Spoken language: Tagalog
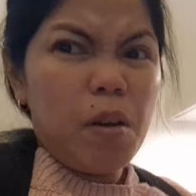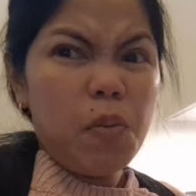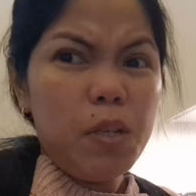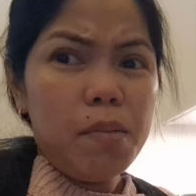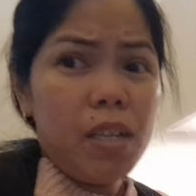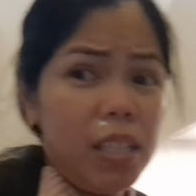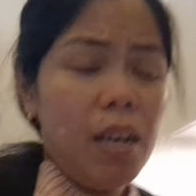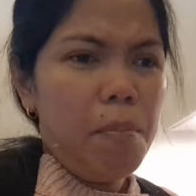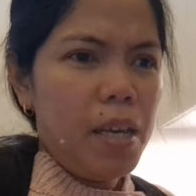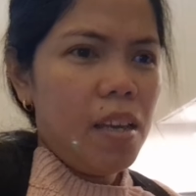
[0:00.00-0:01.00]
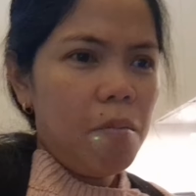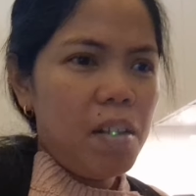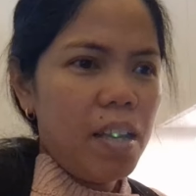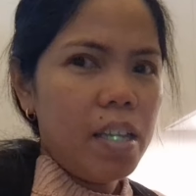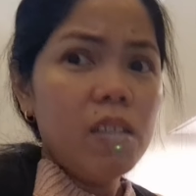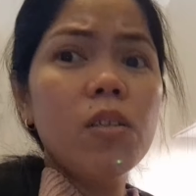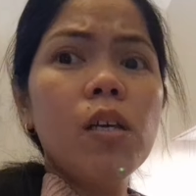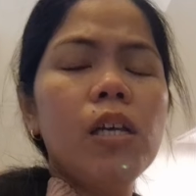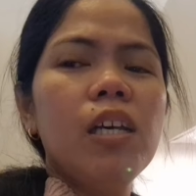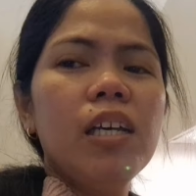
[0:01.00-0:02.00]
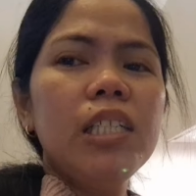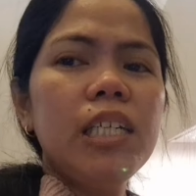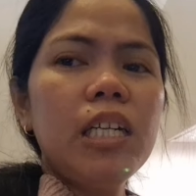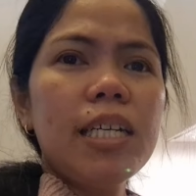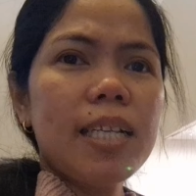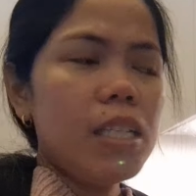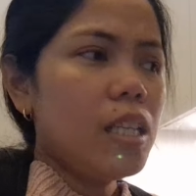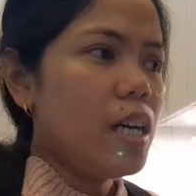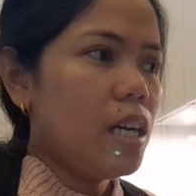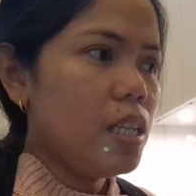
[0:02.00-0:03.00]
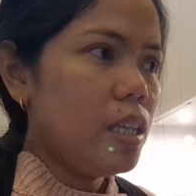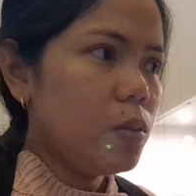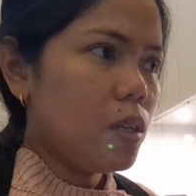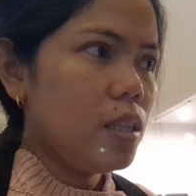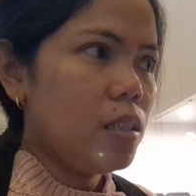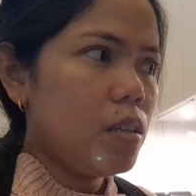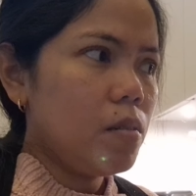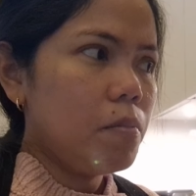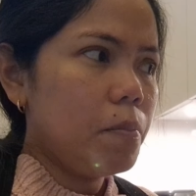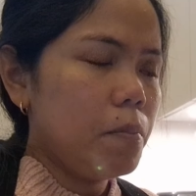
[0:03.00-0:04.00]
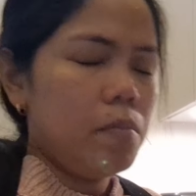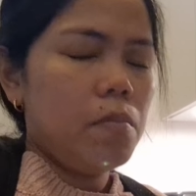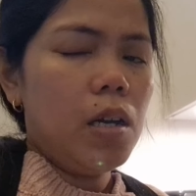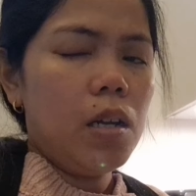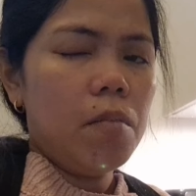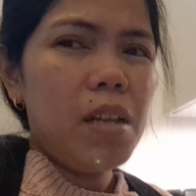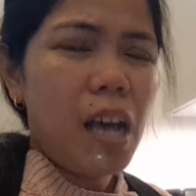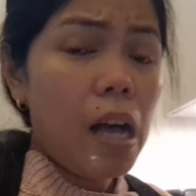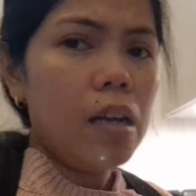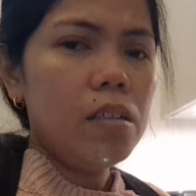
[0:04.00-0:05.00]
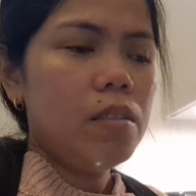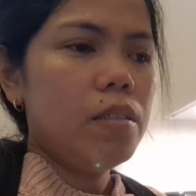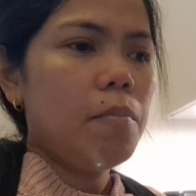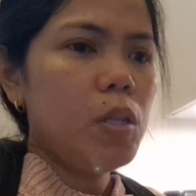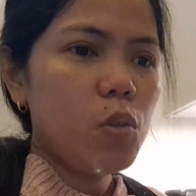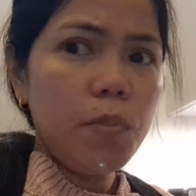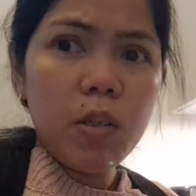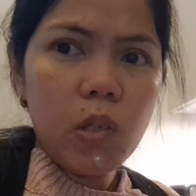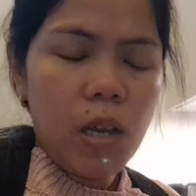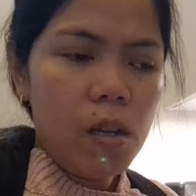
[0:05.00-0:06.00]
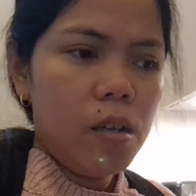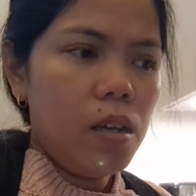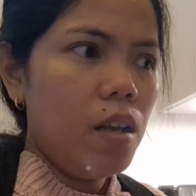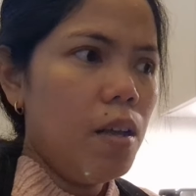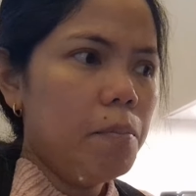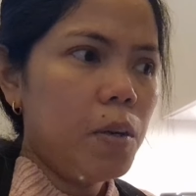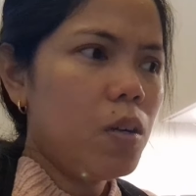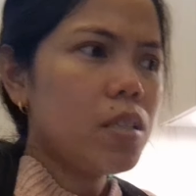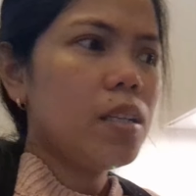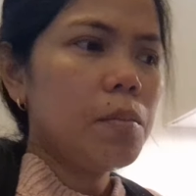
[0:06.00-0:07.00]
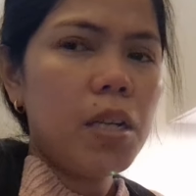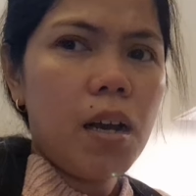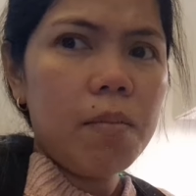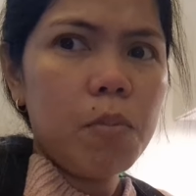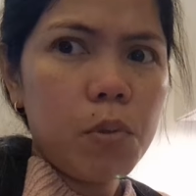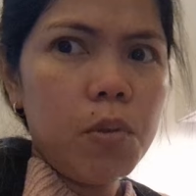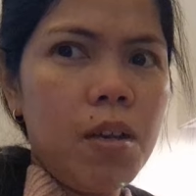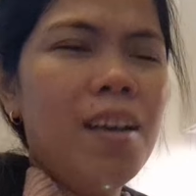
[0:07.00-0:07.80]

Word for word: makauwi naman at kapahinga ba ay hindi na nasakit ang aking likuran at uh, uh, balakang na minus-minus na. Pero nasakit naman ang aking puso.